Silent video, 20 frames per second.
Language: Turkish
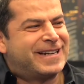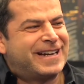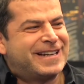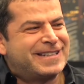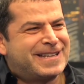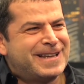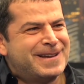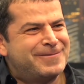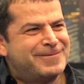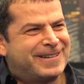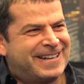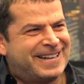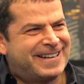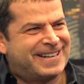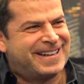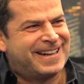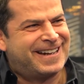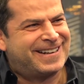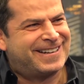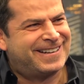kaldı son,
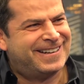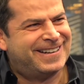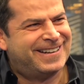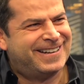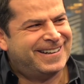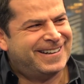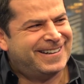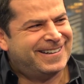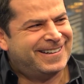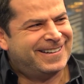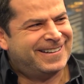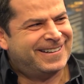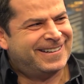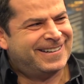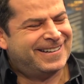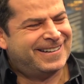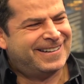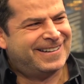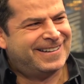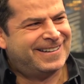son. ama bu,
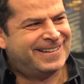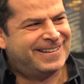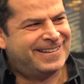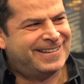bu, biraz yaz